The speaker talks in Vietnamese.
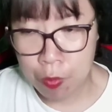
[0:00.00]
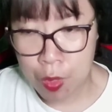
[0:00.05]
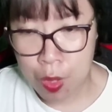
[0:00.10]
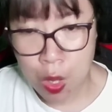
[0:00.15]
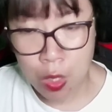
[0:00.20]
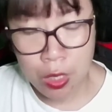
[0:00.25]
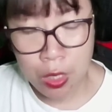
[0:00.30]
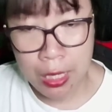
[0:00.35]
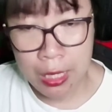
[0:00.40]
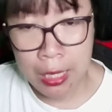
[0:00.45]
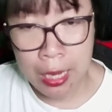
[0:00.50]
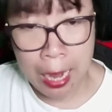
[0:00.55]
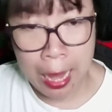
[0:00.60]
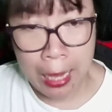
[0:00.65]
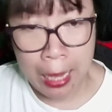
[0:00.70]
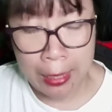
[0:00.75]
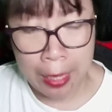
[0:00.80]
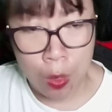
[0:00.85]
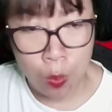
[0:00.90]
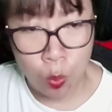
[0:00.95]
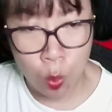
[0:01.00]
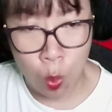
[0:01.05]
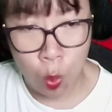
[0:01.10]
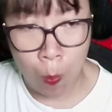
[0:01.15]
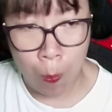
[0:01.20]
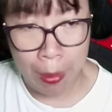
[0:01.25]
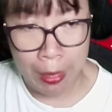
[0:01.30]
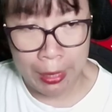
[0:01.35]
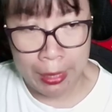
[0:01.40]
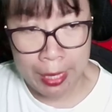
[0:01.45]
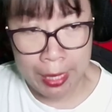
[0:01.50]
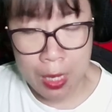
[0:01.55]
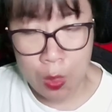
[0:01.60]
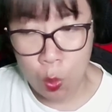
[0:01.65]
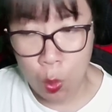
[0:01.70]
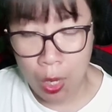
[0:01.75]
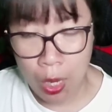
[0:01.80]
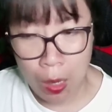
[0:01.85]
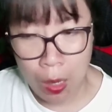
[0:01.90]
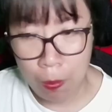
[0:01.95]
Đó chính là cao thủ mạnh nhất
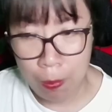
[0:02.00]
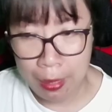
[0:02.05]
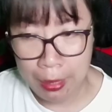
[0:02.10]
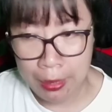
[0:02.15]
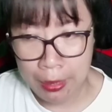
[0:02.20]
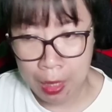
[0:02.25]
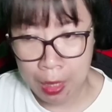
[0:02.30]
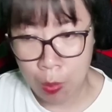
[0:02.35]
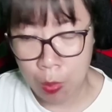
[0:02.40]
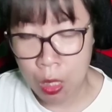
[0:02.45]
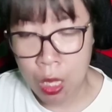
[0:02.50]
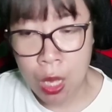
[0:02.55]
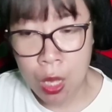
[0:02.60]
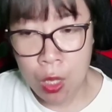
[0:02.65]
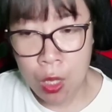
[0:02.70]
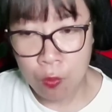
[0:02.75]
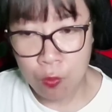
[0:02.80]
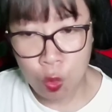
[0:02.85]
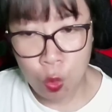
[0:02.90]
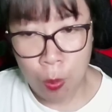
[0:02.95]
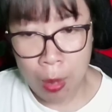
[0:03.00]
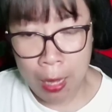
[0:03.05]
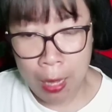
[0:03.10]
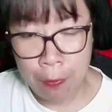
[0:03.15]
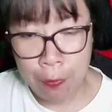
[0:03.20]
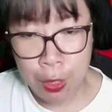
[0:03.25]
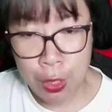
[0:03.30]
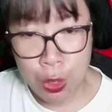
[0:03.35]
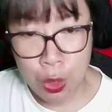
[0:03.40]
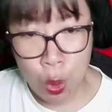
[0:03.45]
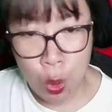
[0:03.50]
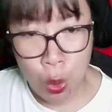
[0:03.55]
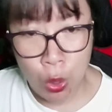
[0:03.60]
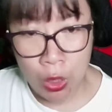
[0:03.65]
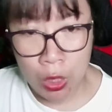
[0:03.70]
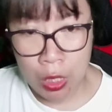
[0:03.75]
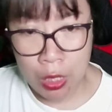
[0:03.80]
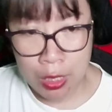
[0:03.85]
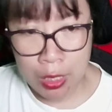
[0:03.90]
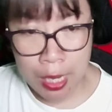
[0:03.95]
của Long Mạch Tộc. Phù bài vừa rồi
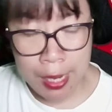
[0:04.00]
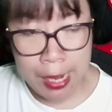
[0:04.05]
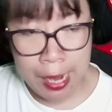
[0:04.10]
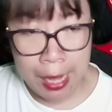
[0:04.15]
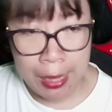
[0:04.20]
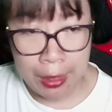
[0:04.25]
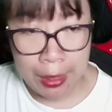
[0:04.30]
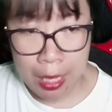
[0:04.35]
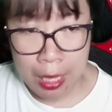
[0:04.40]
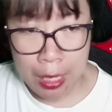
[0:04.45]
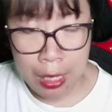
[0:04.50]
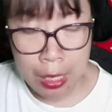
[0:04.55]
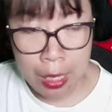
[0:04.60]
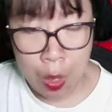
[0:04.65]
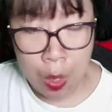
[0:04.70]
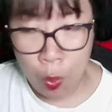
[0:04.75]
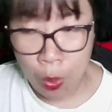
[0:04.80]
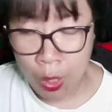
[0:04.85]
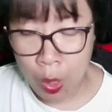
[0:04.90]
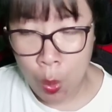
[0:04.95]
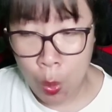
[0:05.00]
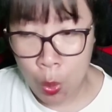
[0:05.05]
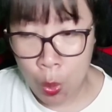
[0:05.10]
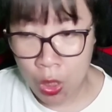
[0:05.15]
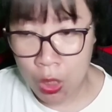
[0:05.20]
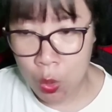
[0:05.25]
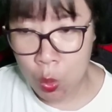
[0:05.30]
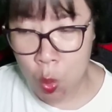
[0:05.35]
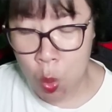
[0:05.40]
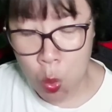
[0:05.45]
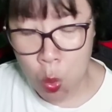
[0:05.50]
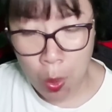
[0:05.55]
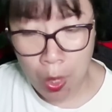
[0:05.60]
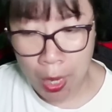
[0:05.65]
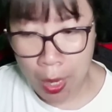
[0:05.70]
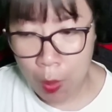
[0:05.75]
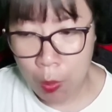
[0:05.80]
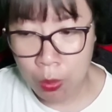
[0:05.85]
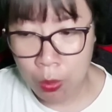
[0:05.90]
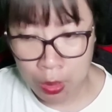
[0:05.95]
thực chất là tín hiệu cầu cứu của
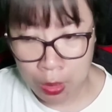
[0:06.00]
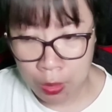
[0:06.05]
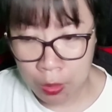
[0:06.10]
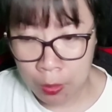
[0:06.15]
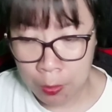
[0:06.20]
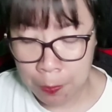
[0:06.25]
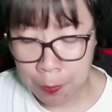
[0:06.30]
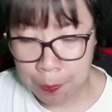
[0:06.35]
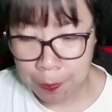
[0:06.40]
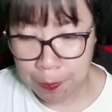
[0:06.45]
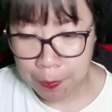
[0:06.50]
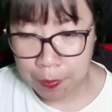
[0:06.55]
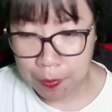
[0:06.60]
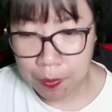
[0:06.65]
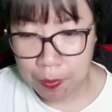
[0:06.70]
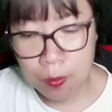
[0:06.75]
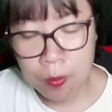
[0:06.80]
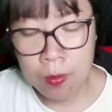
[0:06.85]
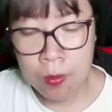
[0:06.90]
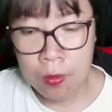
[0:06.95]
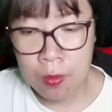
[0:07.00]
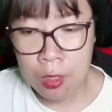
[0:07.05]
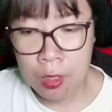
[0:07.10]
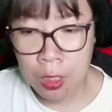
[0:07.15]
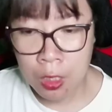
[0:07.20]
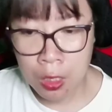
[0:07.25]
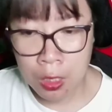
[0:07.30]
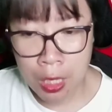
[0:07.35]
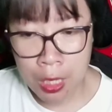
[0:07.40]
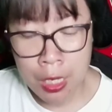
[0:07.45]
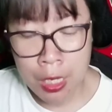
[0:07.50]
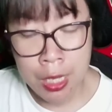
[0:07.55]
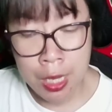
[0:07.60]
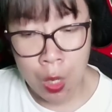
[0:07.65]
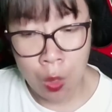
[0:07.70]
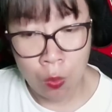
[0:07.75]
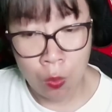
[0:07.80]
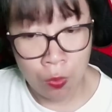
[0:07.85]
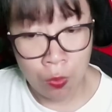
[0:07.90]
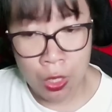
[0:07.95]
Long Tử Tín
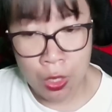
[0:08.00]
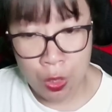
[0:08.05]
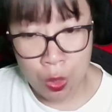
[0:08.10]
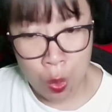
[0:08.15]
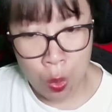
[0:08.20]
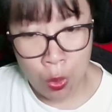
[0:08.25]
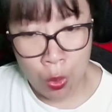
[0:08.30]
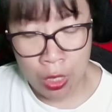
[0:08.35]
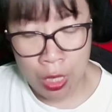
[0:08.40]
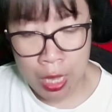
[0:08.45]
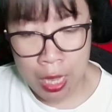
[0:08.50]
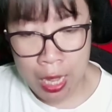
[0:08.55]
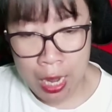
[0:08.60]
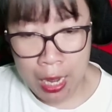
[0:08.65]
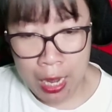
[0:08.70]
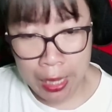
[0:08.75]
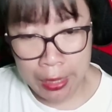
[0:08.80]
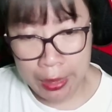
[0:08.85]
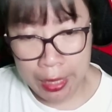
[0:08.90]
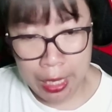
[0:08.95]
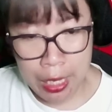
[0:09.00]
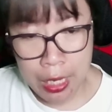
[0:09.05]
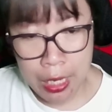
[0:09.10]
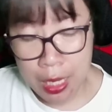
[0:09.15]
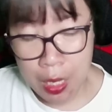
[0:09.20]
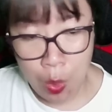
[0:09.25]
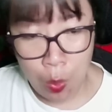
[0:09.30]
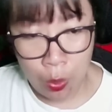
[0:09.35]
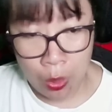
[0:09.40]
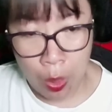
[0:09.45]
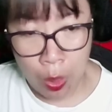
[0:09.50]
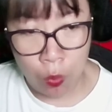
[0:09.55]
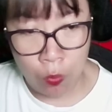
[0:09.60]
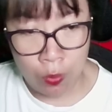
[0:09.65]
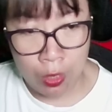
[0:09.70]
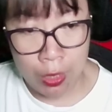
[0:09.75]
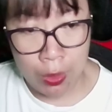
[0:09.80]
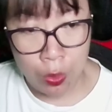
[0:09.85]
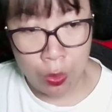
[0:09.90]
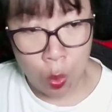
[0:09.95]
hiệu vừa rồi là tín hiệu cầu
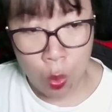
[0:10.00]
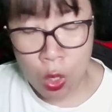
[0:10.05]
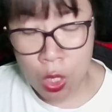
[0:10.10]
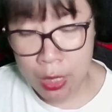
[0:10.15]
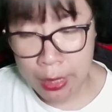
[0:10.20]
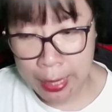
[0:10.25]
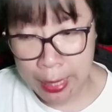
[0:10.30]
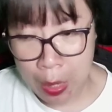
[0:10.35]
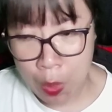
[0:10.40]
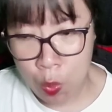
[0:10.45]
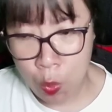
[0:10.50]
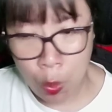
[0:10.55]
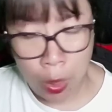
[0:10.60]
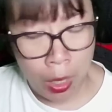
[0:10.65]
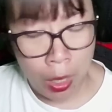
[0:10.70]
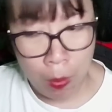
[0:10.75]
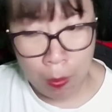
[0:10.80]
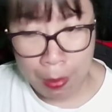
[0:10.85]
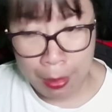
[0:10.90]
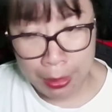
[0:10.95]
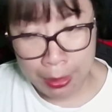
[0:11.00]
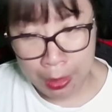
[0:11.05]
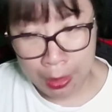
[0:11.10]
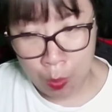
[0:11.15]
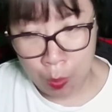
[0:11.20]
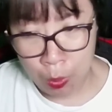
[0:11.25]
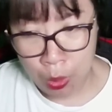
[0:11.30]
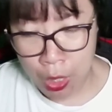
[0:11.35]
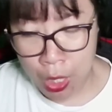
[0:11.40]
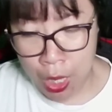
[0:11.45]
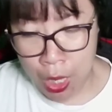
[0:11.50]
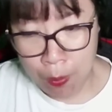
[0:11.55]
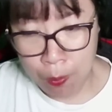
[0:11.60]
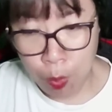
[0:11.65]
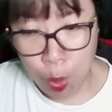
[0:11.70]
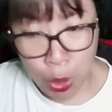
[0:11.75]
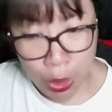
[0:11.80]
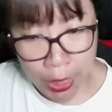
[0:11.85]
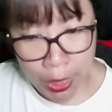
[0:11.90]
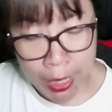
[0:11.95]
viện tối cao của long mạch tộc.
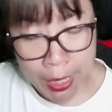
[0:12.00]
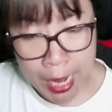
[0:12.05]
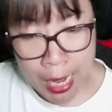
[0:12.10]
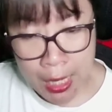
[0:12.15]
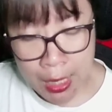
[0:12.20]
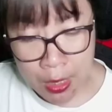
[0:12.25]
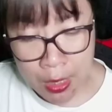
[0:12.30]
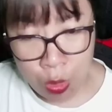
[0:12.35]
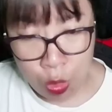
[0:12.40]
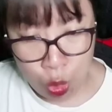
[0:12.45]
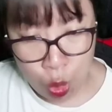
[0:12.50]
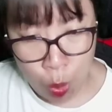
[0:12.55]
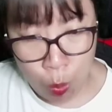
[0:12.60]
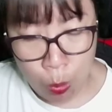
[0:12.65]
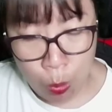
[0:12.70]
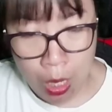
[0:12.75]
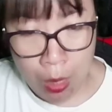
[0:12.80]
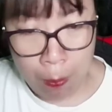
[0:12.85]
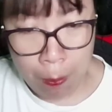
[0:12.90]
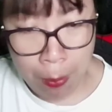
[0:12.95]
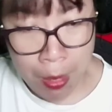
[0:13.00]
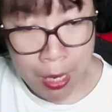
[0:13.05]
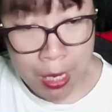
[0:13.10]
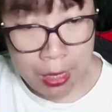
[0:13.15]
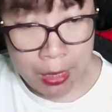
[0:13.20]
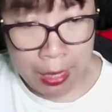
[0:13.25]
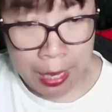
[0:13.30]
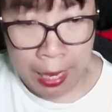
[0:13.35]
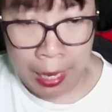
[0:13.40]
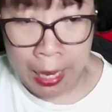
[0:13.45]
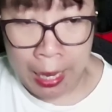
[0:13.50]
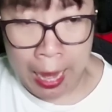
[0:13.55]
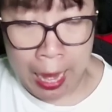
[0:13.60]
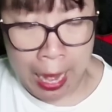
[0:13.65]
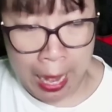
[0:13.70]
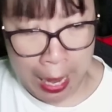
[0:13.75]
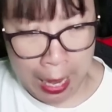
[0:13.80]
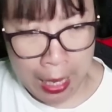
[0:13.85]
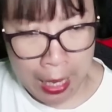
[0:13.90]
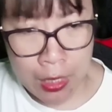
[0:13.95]
Một khi đã sử dụng, bất kể
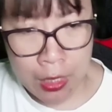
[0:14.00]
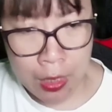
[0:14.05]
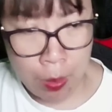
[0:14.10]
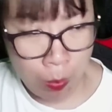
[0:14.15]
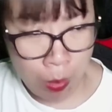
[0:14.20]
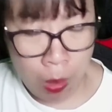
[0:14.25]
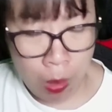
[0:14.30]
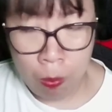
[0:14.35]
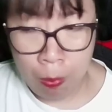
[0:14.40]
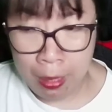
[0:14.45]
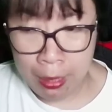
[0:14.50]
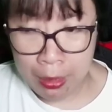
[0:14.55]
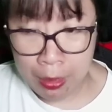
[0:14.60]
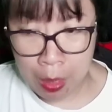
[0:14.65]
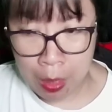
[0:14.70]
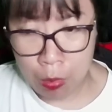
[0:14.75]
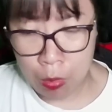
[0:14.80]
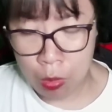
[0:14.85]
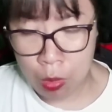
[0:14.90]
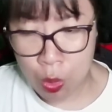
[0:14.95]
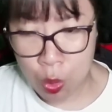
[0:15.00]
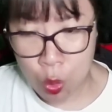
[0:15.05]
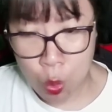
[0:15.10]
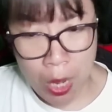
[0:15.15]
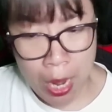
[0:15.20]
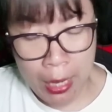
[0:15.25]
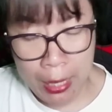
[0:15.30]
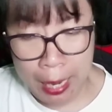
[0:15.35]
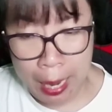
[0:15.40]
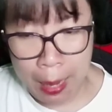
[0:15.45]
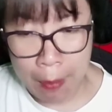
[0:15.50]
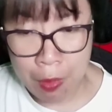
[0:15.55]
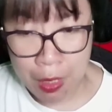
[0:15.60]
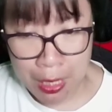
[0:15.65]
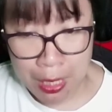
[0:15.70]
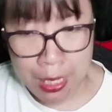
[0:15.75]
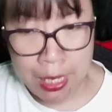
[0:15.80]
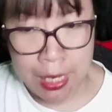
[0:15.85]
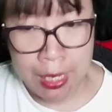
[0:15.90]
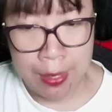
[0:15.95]
là ai trong long mạch tộc, dù đang làm
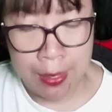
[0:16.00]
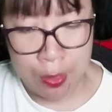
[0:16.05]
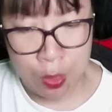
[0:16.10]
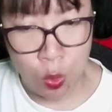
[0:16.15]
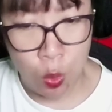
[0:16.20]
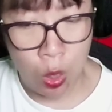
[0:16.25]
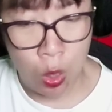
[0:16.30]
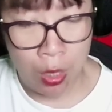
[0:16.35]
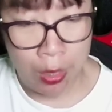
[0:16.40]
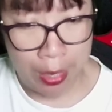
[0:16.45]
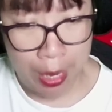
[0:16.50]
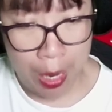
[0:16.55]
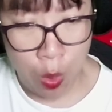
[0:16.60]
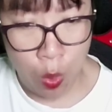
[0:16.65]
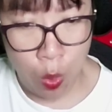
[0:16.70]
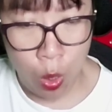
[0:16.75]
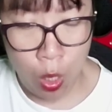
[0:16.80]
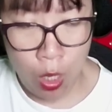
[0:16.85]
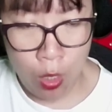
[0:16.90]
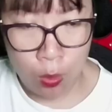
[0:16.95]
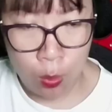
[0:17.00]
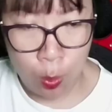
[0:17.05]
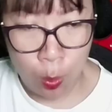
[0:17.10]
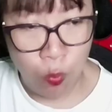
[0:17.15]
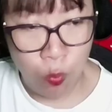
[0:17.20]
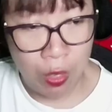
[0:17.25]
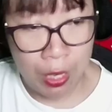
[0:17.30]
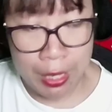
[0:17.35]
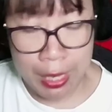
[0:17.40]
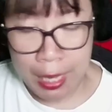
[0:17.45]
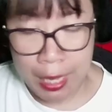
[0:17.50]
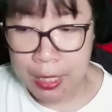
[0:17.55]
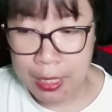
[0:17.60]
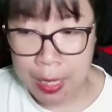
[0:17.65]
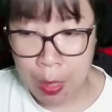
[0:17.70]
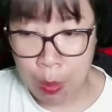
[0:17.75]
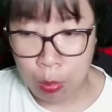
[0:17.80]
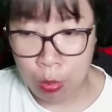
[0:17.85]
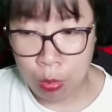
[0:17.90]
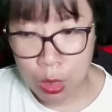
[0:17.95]
gì, dù ở đâu, cũng phải nhanh
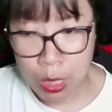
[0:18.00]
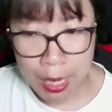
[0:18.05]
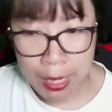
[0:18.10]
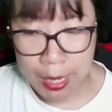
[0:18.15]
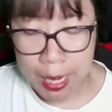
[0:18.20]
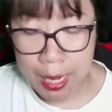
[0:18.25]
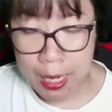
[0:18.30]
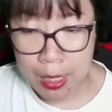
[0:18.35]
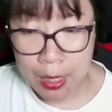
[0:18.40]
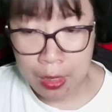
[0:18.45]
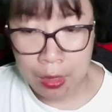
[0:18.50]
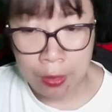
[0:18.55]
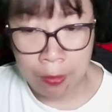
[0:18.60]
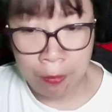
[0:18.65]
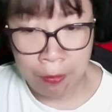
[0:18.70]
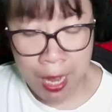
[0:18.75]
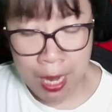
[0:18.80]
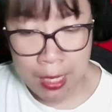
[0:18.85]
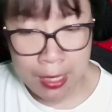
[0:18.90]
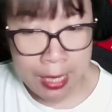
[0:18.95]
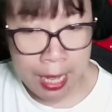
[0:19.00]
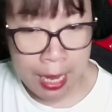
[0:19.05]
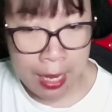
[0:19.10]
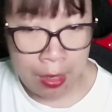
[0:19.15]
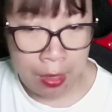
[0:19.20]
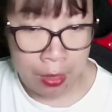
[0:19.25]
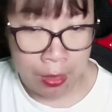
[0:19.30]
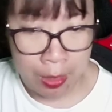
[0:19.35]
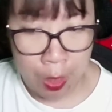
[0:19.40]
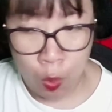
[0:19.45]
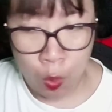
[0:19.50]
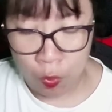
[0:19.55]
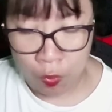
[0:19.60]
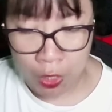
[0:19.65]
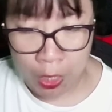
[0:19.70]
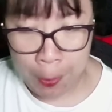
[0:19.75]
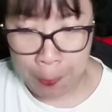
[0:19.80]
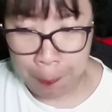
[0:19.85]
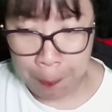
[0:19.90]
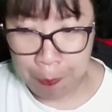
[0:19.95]
chóng chạy đến nơi phát ra lời cầu
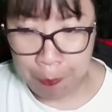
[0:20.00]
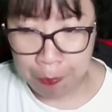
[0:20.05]
viện.